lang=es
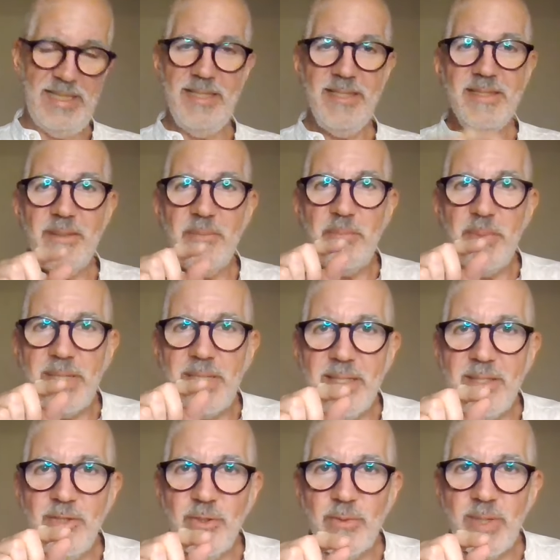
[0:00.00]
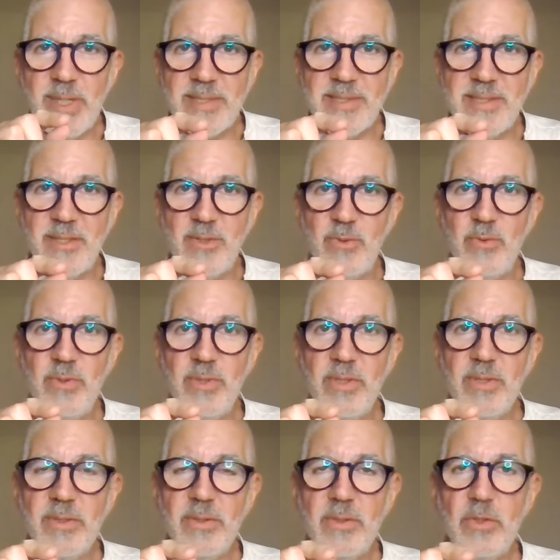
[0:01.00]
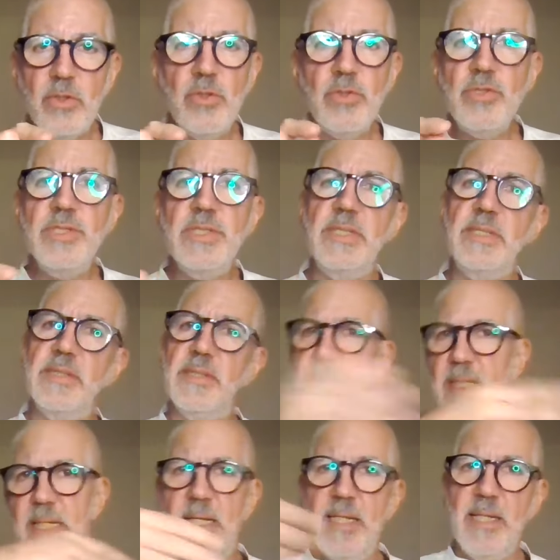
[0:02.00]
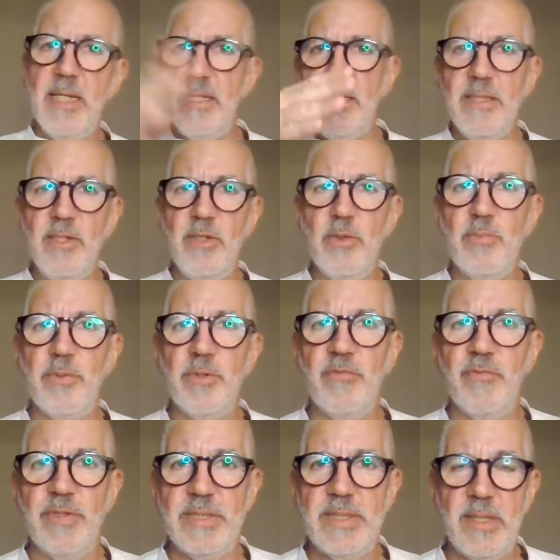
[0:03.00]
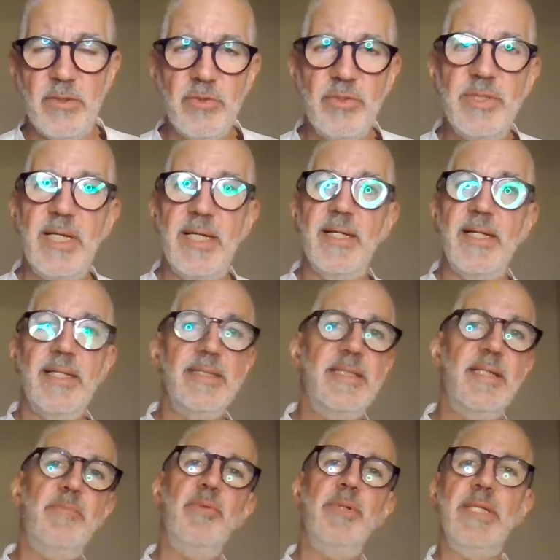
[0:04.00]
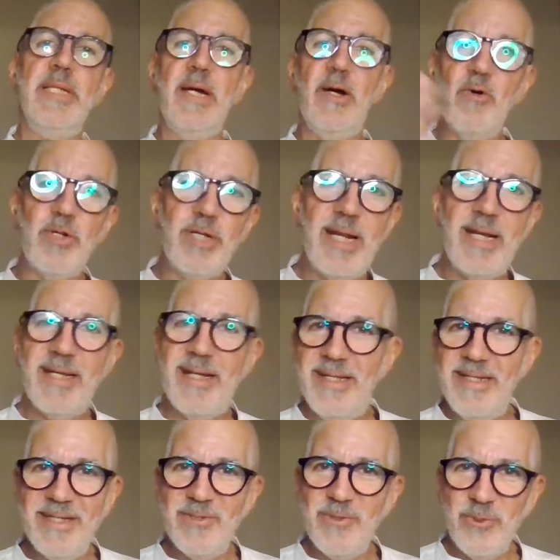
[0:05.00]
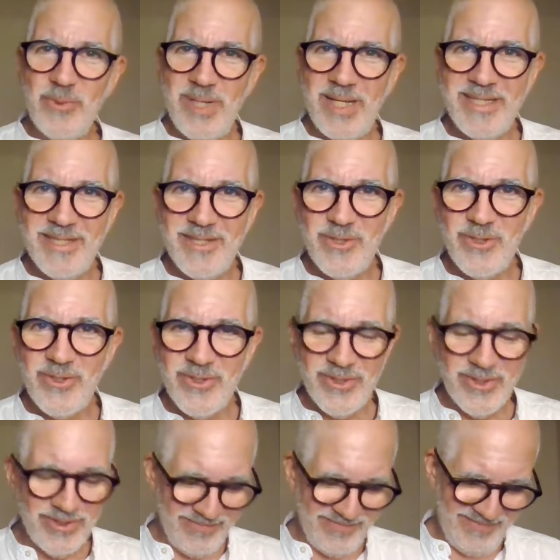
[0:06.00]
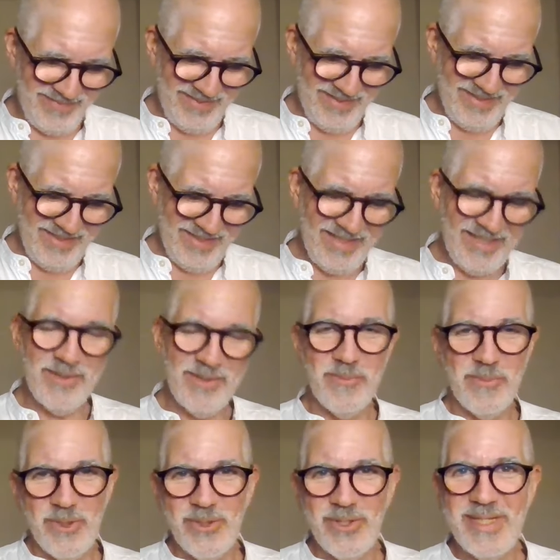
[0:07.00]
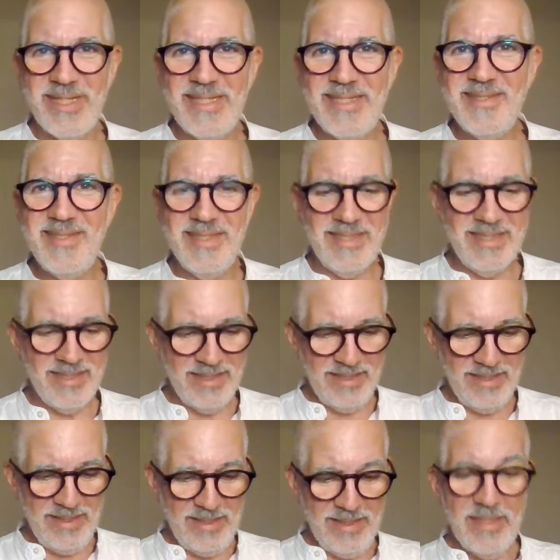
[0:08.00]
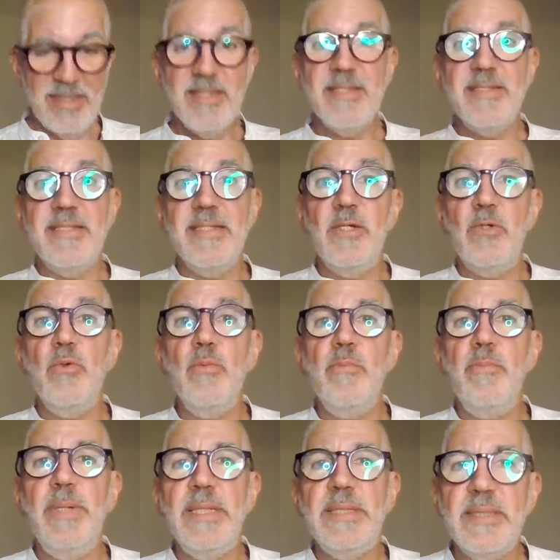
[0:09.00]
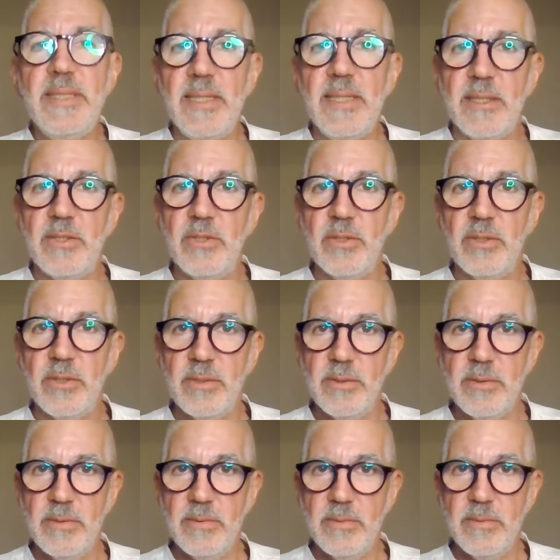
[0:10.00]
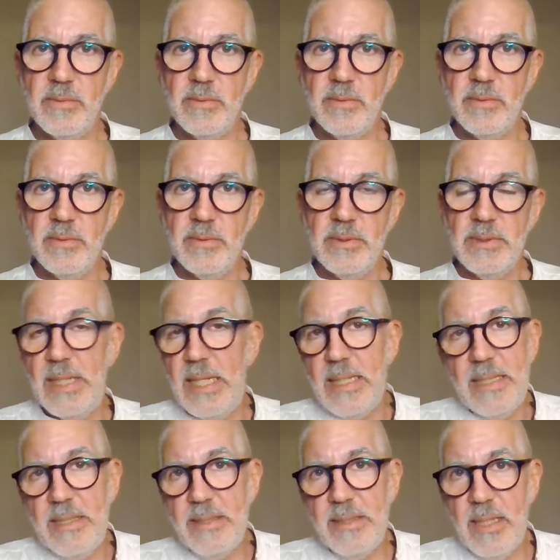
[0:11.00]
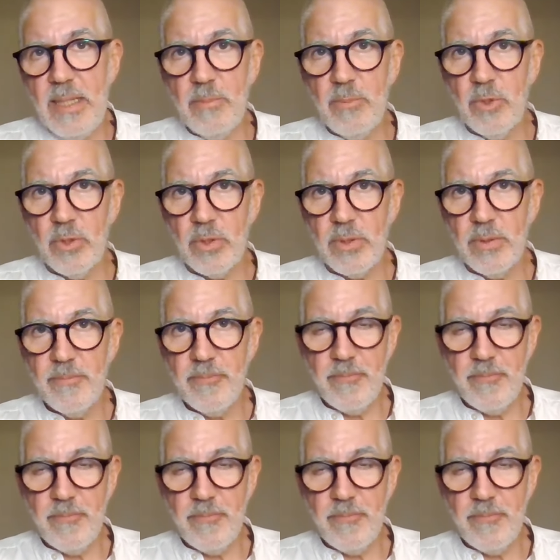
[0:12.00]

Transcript: en este pequeño versículo, consiste la ley y los profetas. O sea, te puedes ahorrar la lectura de todo, un modo de decir, si cumples esto la ley del amor.